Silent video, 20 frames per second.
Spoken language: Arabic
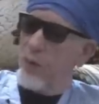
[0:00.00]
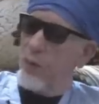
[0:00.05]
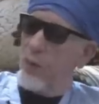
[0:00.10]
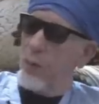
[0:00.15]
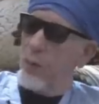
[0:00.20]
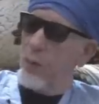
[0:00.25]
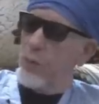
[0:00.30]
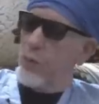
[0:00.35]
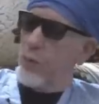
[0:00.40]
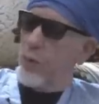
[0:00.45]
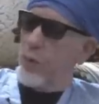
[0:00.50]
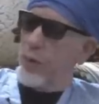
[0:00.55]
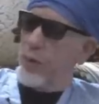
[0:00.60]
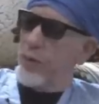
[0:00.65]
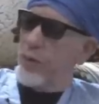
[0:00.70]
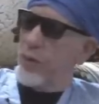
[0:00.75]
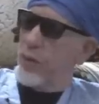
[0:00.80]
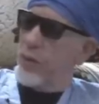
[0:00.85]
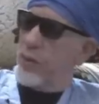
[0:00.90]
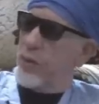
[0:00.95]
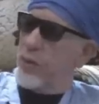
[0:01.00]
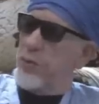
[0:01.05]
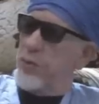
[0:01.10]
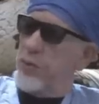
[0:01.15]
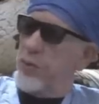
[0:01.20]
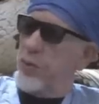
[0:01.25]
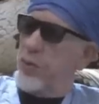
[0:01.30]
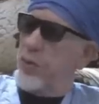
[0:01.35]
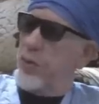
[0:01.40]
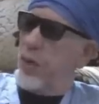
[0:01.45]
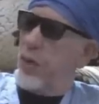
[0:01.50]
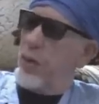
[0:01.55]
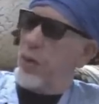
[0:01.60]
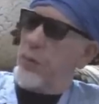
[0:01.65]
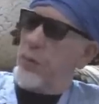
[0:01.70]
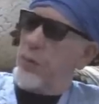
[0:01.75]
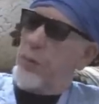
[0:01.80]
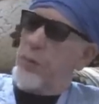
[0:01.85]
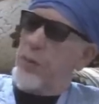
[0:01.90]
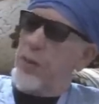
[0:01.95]
وبيوع العينة تمشي
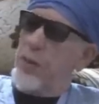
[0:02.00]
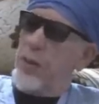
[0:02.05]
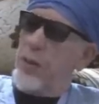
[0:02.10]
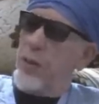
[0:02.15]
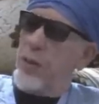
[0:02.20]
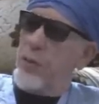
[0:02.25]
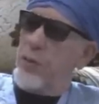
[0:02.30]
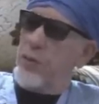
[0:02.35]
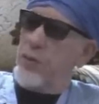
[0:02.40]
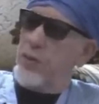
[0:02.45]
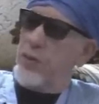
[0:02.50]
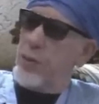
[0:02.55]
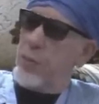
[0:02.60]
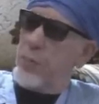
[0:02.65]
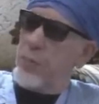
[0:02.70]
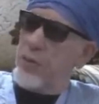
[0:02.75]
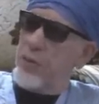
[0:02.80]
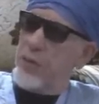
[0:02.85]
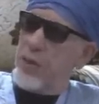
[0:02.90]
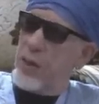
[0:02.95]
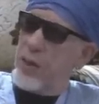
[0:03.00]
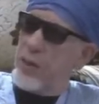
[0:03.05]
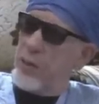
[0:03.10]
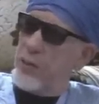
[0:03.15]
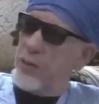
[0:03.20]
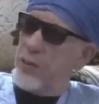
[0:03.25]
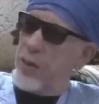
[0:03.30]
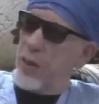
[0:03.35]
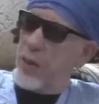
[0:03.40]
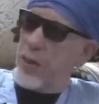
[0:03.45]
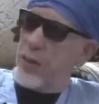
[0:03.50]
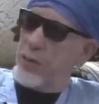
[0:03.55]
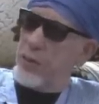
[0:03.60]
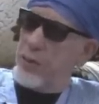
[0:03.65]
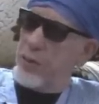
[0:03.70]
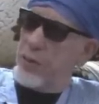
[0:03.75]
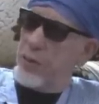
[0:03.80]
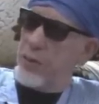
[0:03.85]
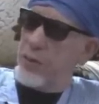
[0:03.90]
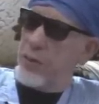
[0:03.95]
إلى ما ذكره الشمرساحي في
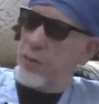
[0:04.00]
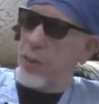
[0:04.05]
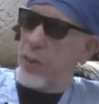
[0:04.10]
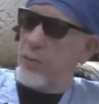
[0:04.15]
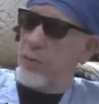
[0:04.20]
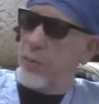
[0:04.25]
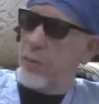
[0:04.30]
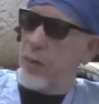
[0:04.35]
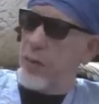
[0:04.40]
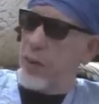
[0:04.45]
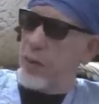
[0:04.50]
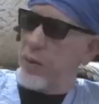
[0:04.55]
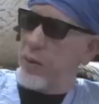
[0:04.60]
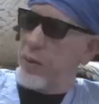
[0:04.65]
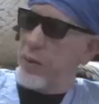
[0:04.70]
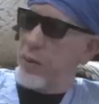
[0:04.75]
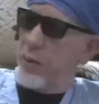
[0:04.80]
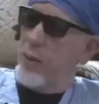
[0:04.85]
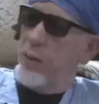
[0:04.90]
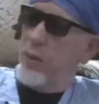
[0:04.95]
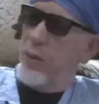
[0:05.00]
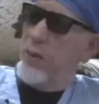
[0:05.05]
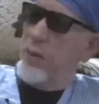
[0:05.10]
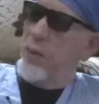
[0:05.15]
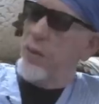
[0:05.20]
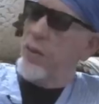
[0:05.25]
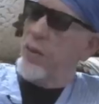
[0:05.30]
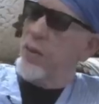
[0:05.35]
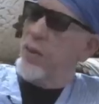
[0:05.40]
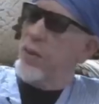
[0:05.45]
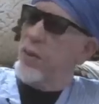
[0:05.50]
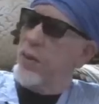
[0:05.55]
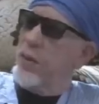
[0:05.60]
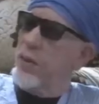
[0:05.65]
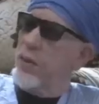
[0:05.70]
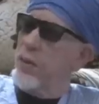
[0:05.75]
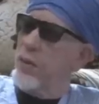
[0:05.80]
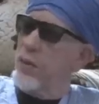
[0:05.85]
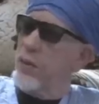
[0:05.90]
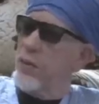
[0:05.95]
حاشية عبد الباقي
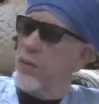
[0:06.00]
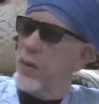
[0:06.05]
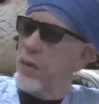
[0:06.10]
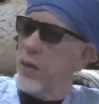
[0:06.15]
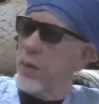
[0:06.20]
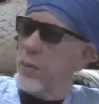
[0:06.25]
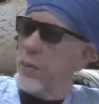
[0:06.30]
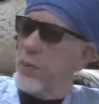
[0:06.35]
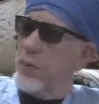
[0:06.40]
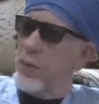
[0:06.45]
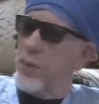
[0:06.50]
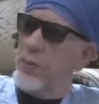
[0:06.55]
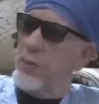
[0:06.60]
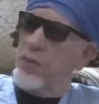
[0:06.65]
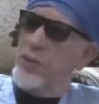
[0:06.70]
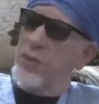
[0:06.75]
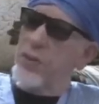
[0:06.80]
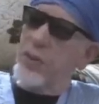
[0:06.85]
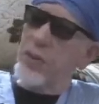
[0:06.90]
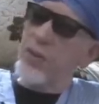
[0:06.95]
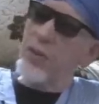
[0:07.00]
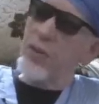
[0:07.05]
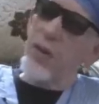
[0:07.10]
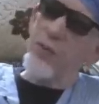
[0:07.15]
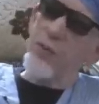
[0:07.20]
آه، إلى 120